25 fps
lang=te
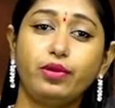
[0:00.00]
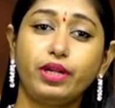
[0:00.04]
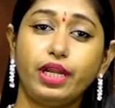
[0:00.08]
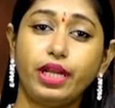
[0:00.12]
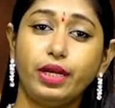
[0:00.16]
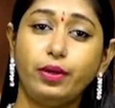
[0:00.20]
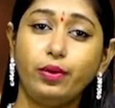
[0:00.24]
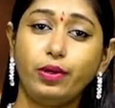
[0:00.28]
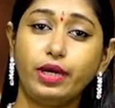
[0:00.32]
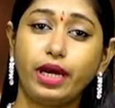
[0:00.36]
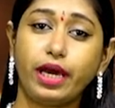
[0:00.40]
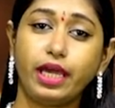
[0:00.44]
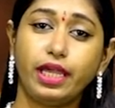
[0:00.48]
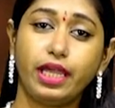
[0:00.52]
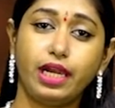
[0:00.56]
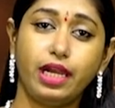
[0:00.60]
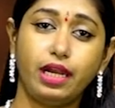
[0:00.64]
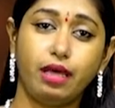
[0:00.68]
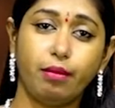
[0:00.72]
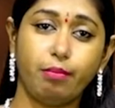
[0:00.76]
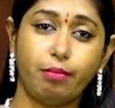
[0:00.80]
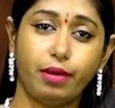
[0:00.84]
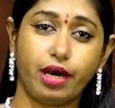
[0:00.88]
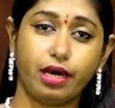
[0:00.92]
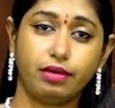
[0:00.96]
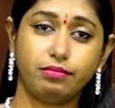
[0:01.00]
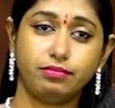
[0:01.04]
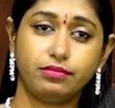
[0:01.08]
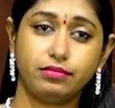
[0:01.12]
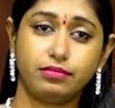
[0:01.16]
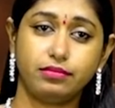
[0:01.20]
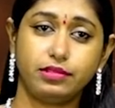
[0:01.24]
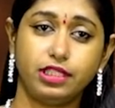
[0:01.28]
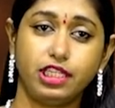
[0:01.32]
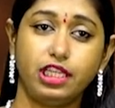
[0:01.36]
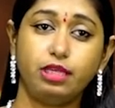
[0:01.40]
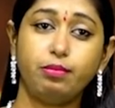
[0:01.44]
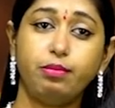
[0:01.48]
రేణుకా ఎల్లమ్మ
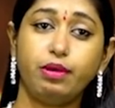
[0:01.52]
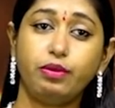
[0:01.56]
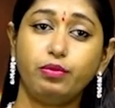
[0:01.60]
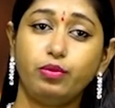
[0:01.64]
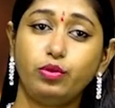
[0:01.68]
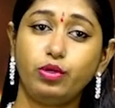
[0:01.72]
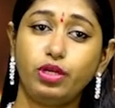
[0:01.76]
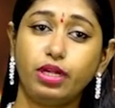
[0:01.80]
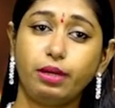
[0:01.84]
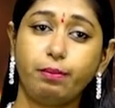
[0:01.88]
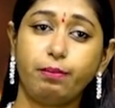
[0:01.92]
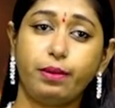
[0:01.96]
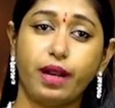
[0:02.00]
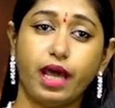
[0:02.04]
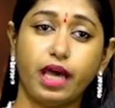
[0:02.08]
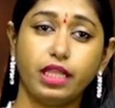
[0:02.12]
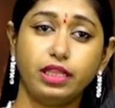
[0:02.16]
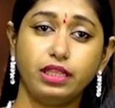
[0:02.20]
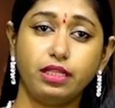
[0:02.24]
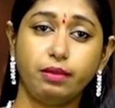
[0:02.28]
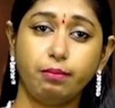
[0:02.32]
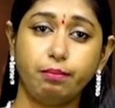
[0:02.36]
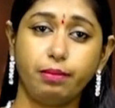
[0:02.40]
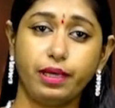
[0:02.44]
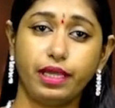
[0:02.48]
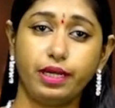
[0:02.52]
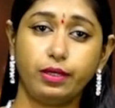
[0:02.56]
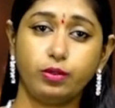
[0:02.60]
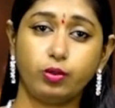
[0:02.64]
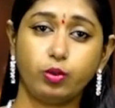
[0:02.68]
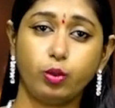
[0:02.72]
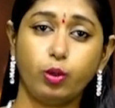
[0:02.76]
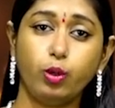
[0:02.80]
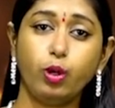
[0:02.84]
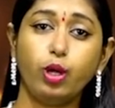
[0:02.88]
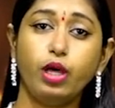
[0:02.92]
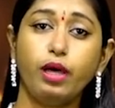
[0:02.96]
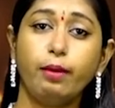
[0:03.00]
ఈమె ఉన్న ప్రాంతం
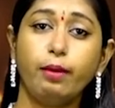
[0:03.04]
పేరుతో